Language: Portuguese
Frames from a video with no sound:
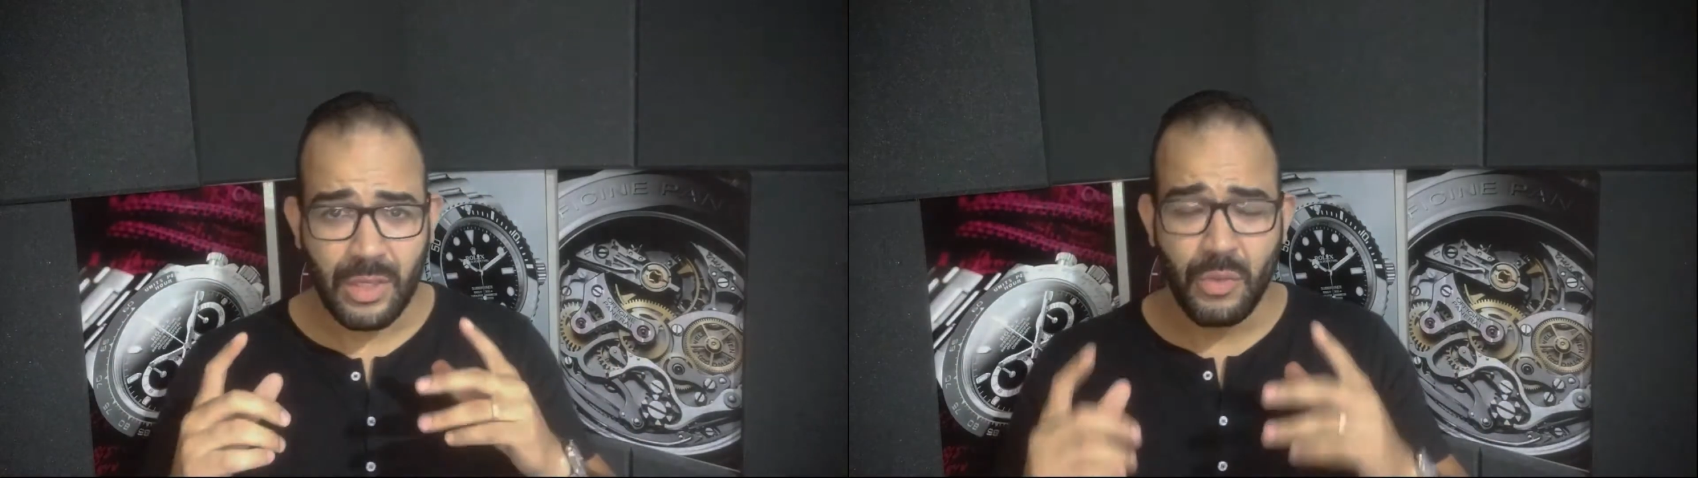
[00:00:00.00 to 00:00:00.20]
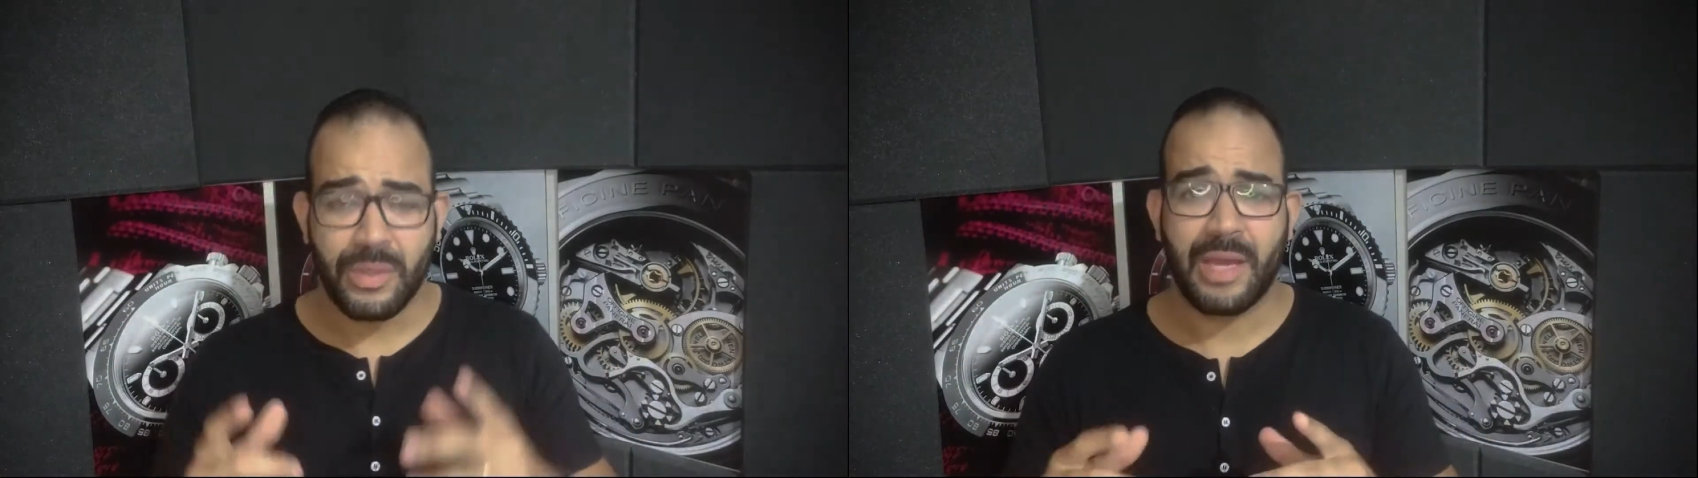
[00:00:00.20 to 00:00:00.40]

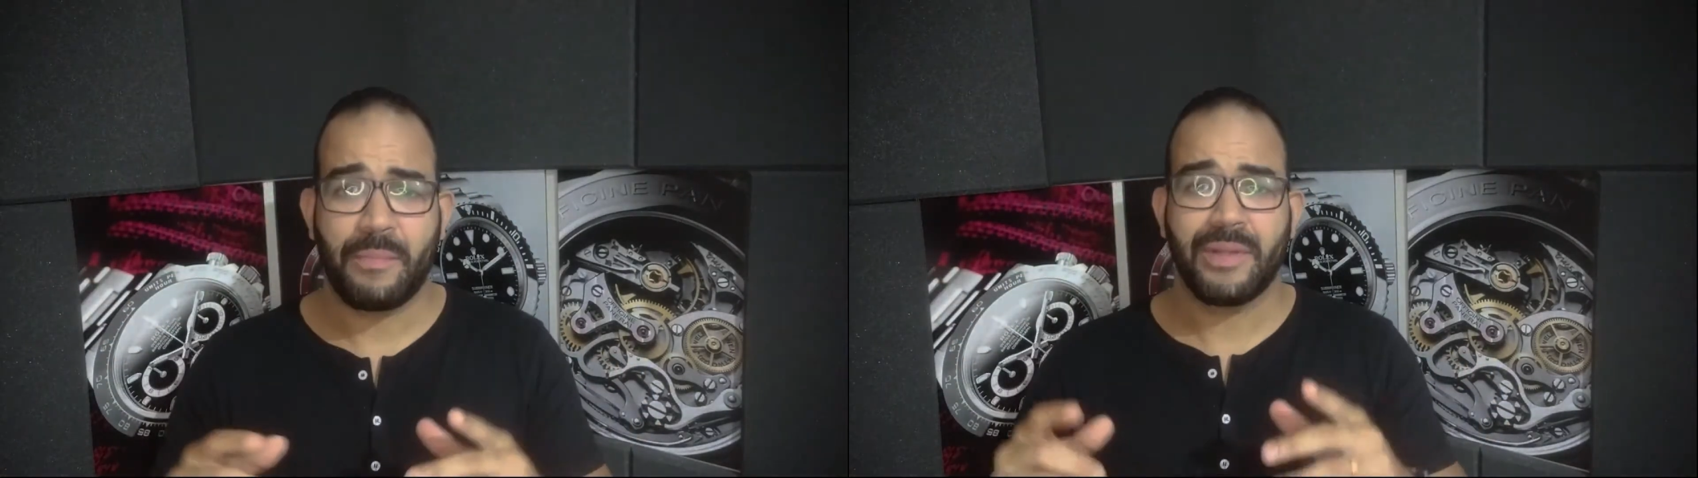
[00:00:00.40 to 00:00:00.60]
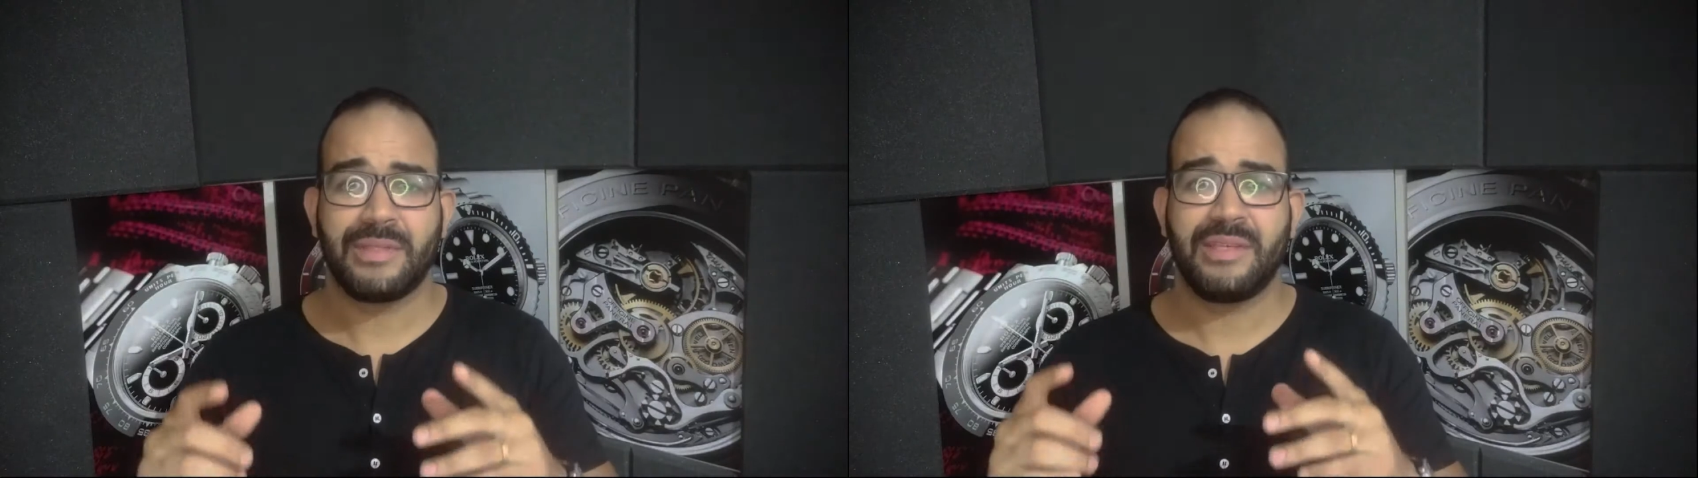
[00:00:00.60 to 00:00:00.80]
e o que, que
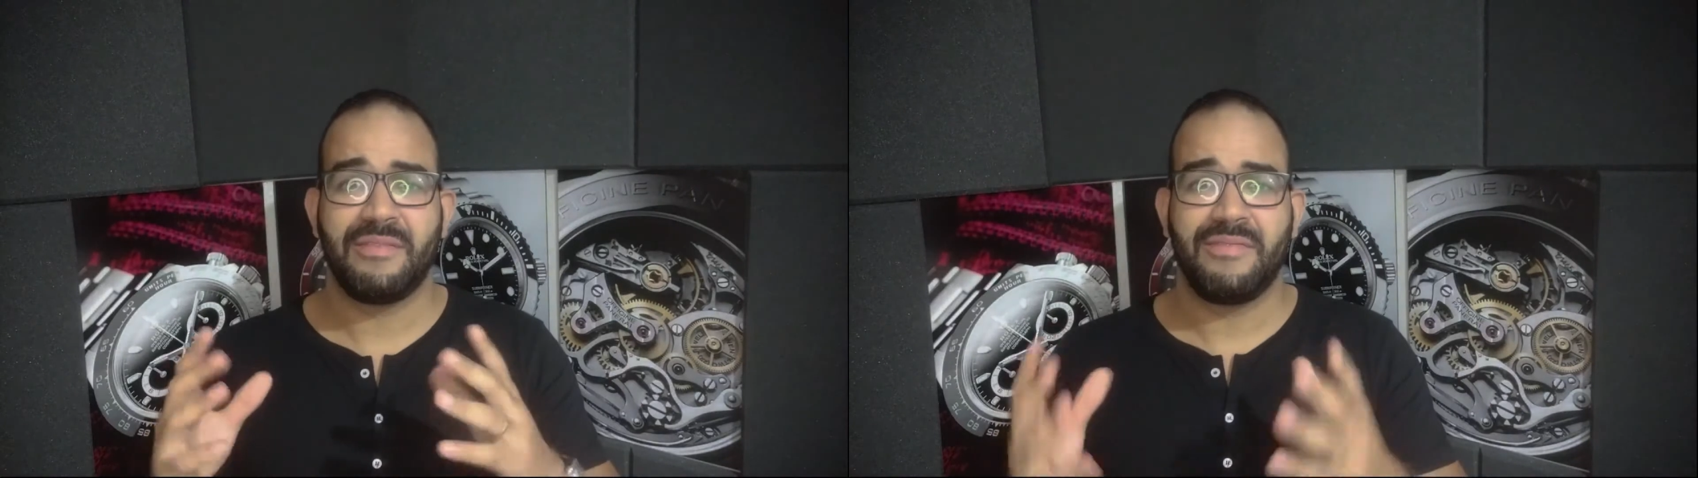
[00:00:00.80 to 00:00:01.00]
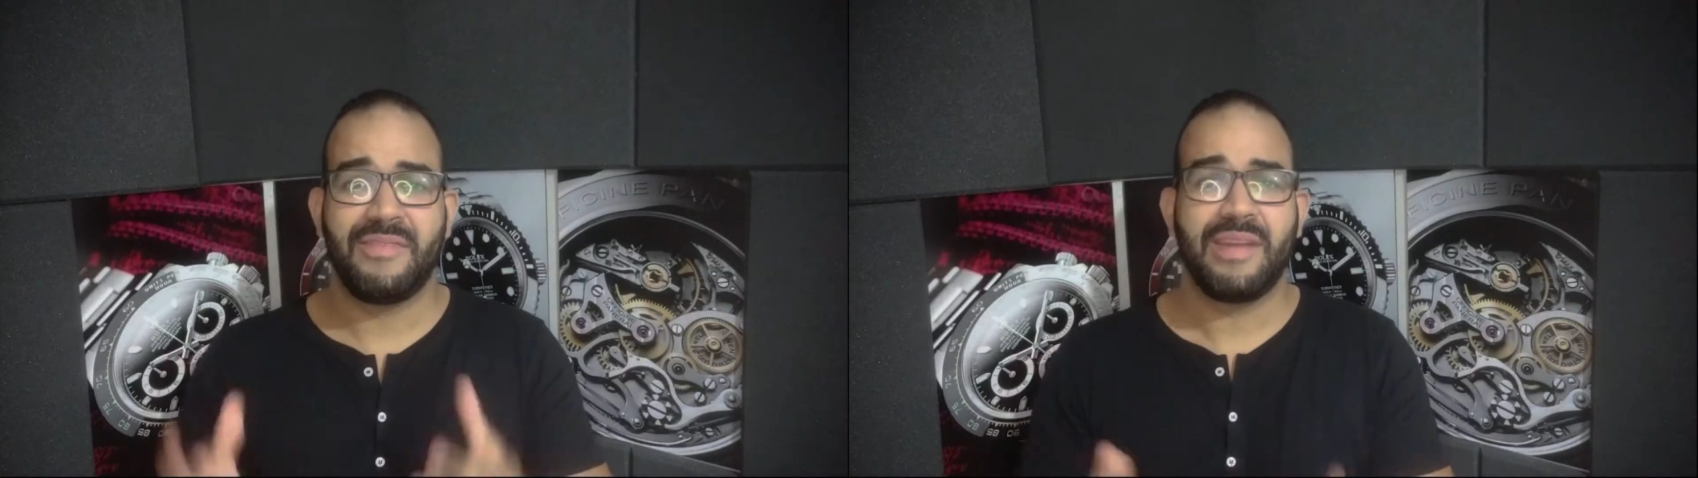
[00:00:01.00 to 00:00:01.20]
pode ser
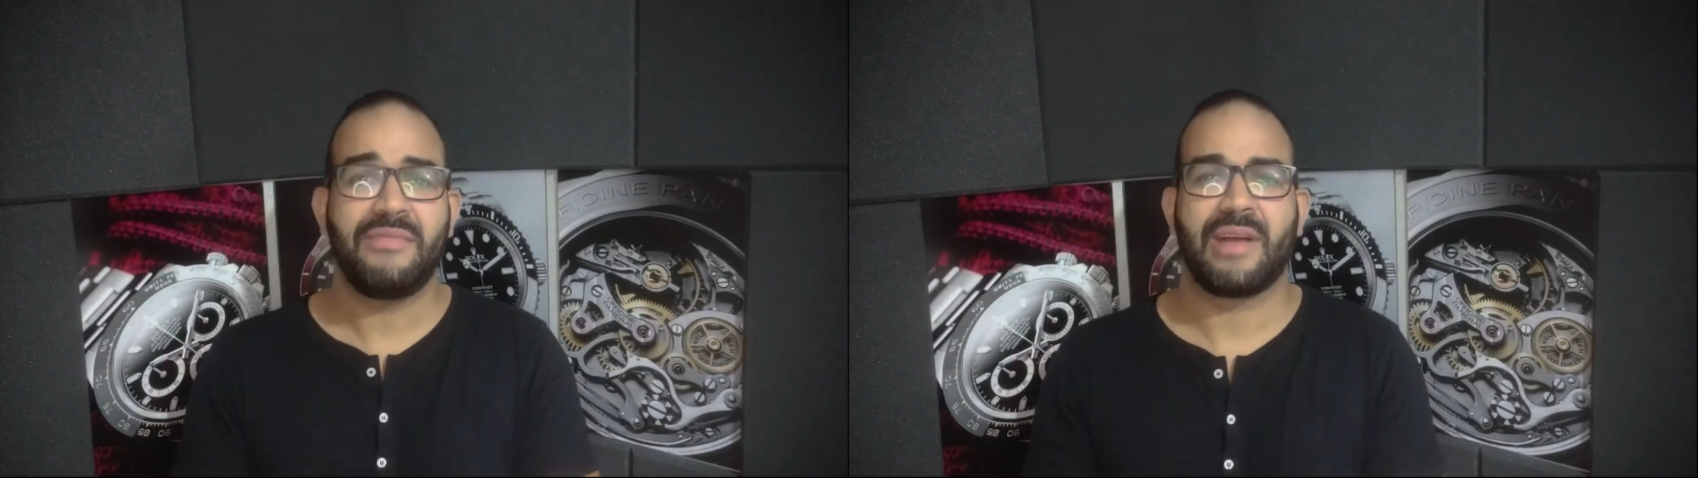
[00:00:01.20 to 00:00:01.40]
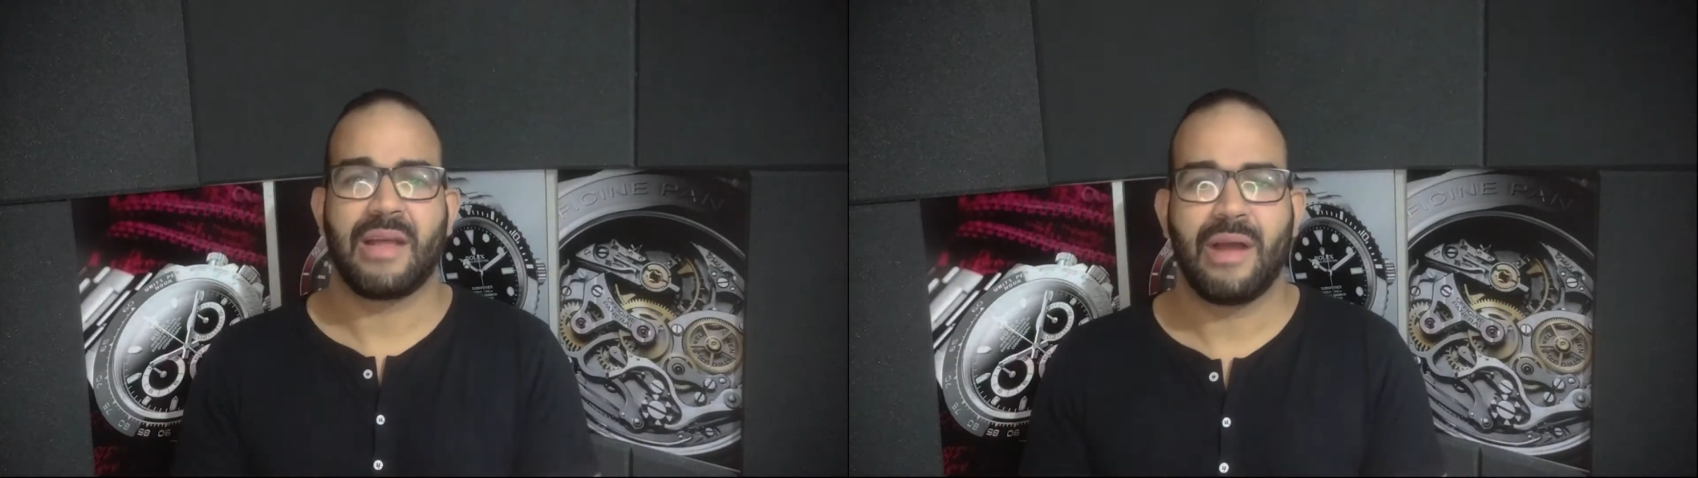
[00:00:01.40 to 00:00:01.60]

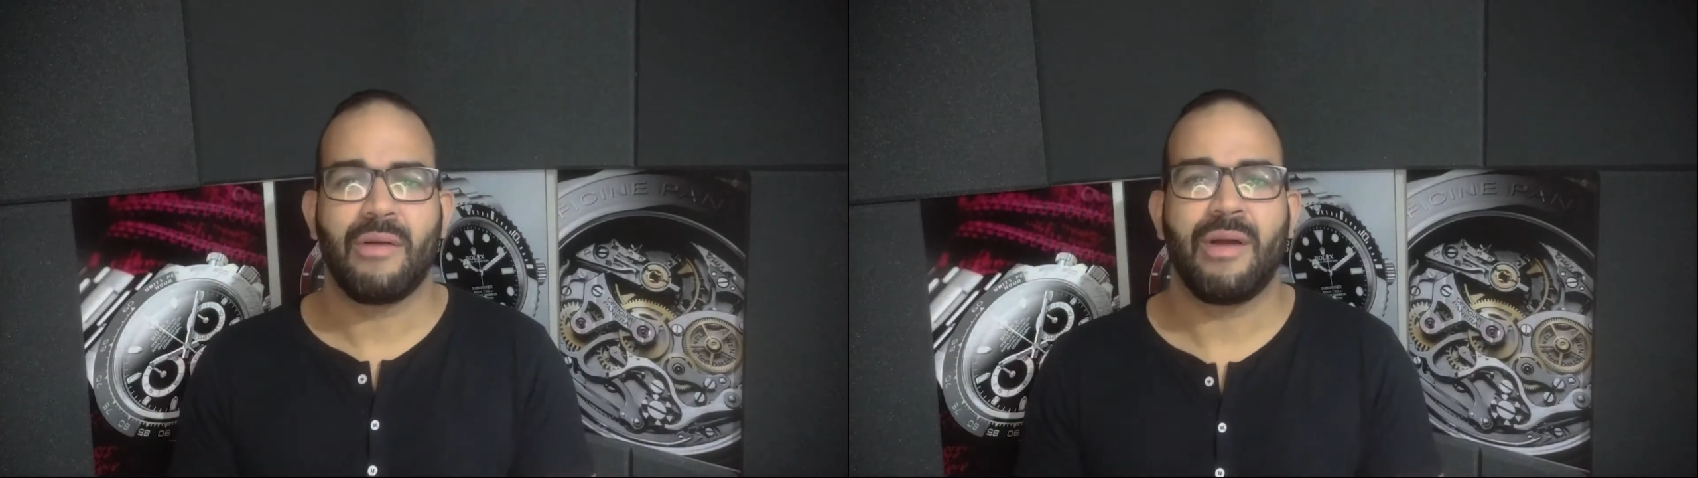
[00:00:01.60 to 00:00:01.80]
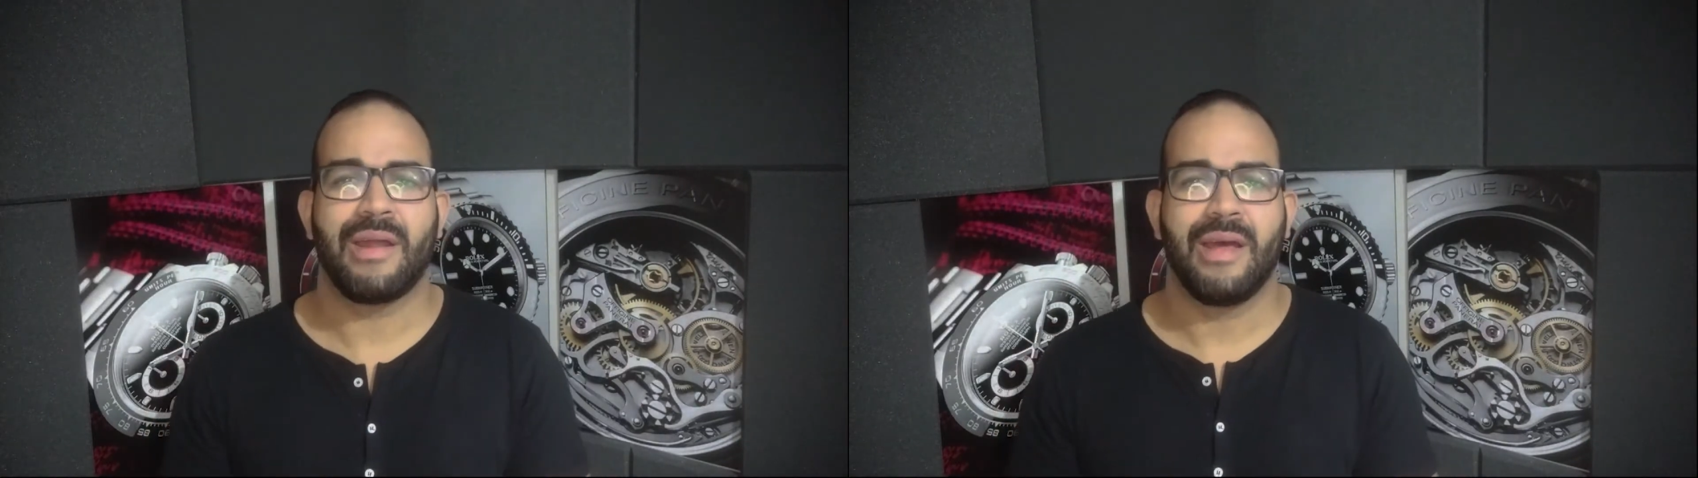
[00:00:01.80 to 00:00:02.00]
verificado
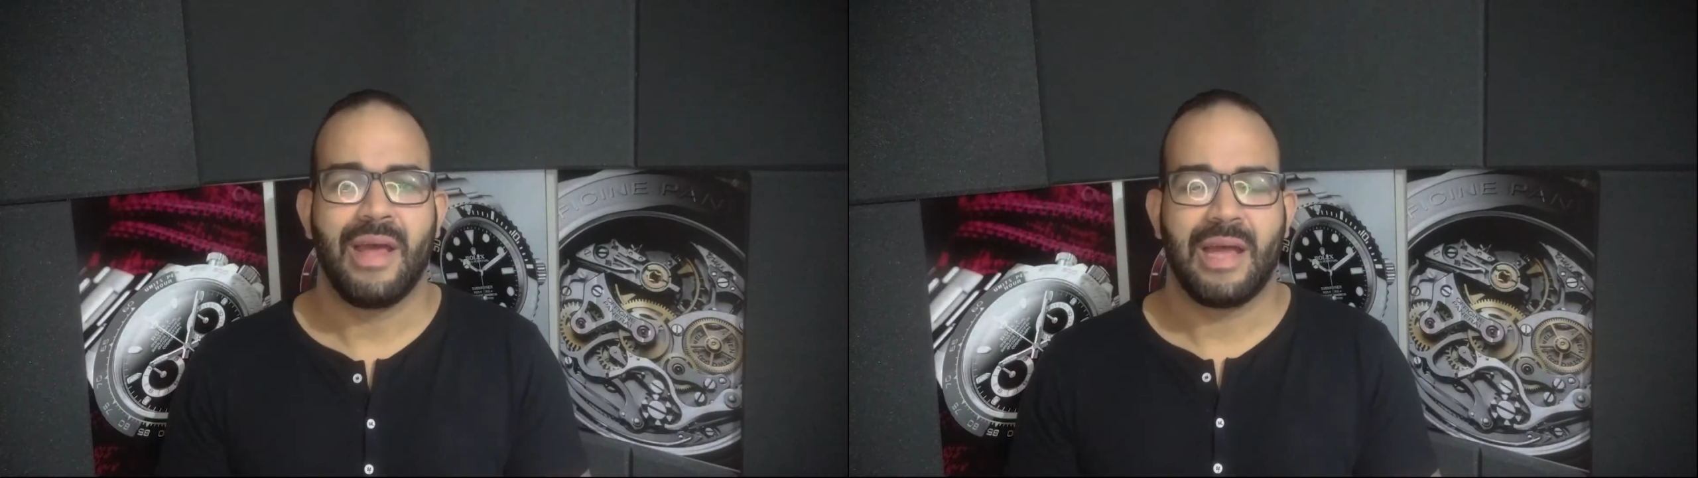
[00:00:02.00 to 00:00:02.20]
agora.